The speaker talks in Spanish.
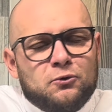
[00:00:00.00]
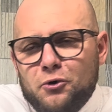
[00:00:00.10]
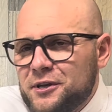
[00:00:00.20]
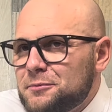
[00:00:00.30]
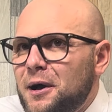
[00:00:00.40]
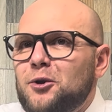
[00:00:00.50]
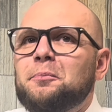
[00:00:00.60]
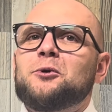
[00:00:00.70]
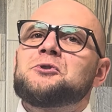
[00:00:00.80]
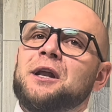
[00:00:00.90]
No es malo,
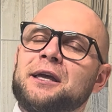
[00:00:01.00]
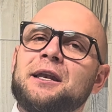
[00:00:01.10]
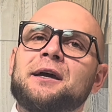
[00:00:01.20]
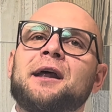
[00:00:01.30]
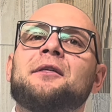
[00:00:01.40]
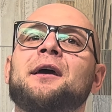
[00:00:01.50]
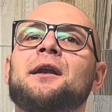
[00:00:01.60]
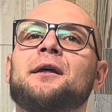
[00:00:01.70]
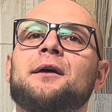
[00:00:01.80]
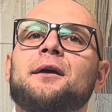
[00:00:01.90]
pero ¿será que le agrada a
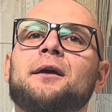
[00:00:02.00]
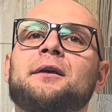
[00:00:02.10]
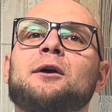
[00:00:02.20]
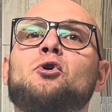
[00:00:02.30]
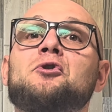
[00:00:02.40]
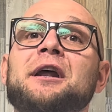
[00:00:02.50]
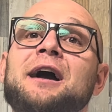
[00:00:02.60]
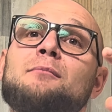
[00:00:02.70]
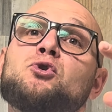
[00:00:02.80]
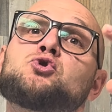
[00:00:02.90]
Él? Que
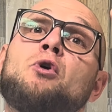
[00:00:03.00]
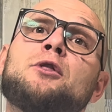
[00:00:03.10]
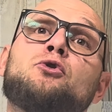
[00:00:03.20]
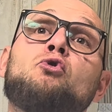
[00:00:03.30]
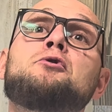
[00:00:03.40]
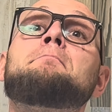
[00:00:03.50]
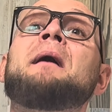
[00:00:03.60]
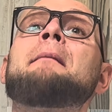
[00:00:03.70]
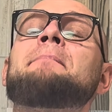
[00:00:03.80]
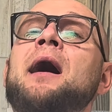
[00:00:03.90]
congregamos cuando un
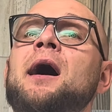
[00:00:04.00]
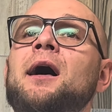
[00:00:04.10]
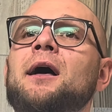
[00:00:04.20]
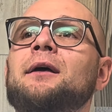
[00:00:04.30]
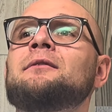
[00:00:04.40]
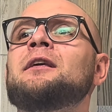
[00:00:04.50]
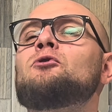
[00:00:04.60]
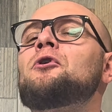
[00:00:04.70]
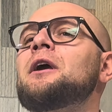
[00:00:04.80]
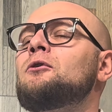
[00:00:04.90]
papa
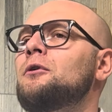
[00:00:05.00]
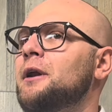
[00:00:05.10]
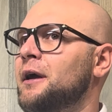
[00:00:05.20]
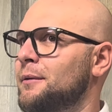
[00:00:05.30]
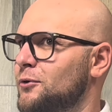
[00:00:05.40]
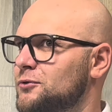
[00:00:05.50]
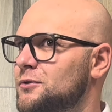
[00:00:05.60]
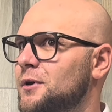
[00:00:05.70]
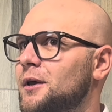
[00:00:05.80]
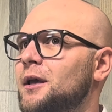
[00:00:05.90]
dijo que
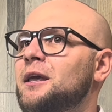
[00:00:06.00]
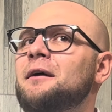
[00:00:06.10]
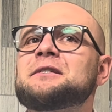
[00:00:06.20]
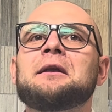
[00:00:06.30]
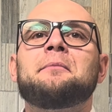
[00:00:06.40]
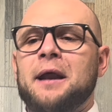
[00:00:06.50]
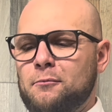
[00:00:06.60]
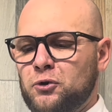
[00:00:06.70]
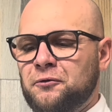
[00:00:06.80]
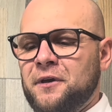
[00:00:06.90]
congreguemos. Que
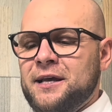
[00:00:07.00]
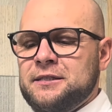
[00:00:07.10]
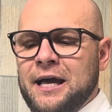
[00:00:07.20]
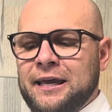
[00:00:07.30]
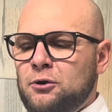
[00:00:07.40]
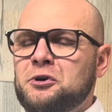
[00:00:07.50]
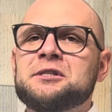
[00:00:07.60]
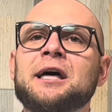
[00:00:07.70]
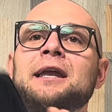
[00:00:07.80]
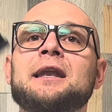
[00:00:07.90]
celebramos fiesta que no
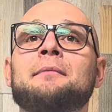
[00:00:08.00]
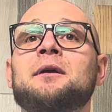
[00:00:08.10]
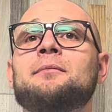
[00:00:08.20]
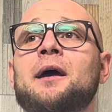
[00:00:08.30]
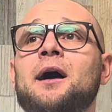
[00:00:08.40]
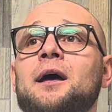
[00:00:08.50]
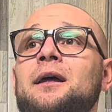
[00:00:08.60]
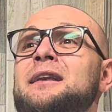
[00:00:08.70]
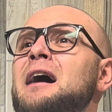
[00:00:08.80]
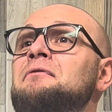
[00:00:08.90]
está en la Biblia.
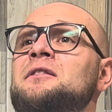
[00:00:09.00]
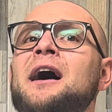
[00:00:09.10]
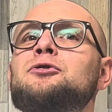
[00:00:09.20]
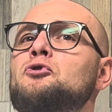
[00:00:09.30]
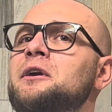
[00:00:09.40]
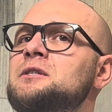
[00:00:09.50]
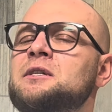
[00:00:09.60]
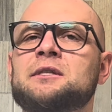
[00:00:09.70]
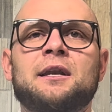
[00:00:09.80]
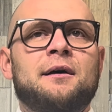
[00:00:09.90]
Navidad no
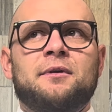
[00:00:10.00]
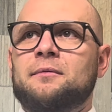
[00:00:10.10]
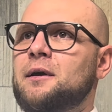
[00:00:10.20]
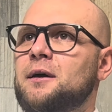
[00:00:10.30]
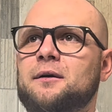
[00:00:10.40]
existe en la Biblia.